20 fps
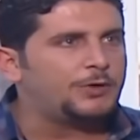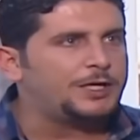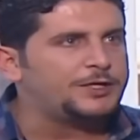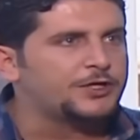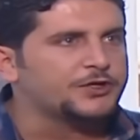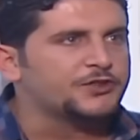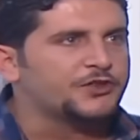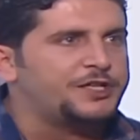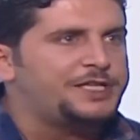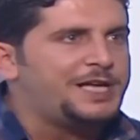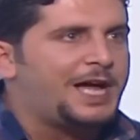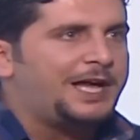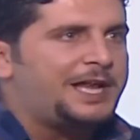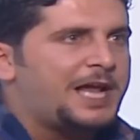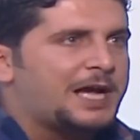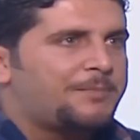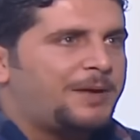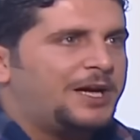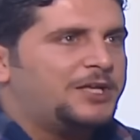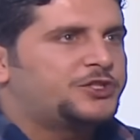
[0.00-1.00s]
ورحت تطقي
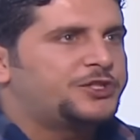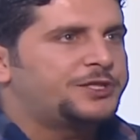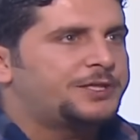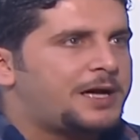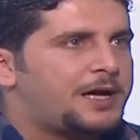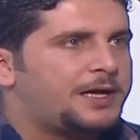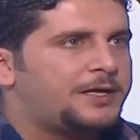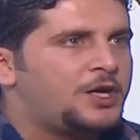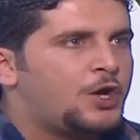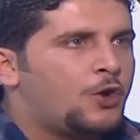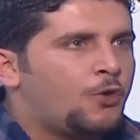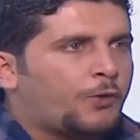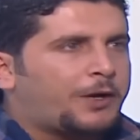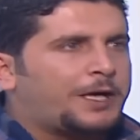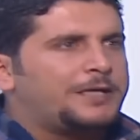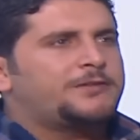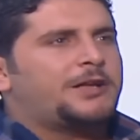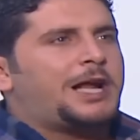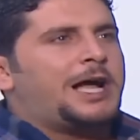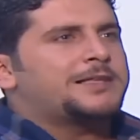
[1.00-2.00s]
حنك مع الجيران
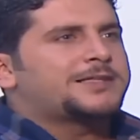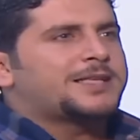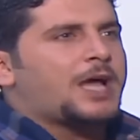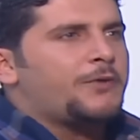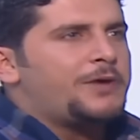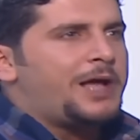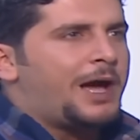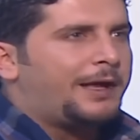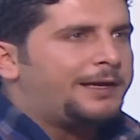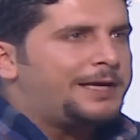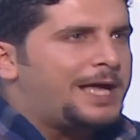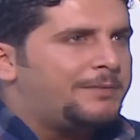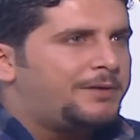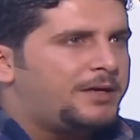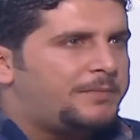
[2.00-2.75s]
وكنت رح تساوي حريقة